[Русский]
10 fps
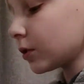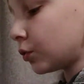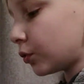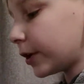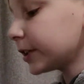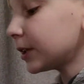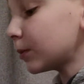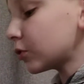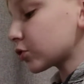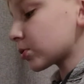Но это
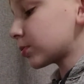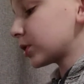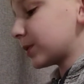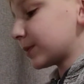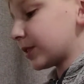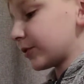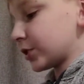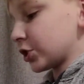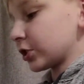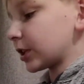мы уже будем для
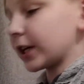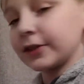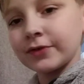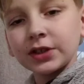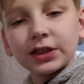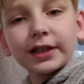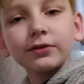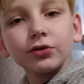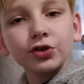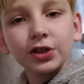вас читать в
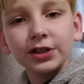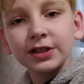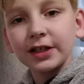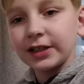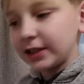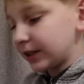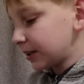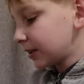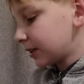следующей серии.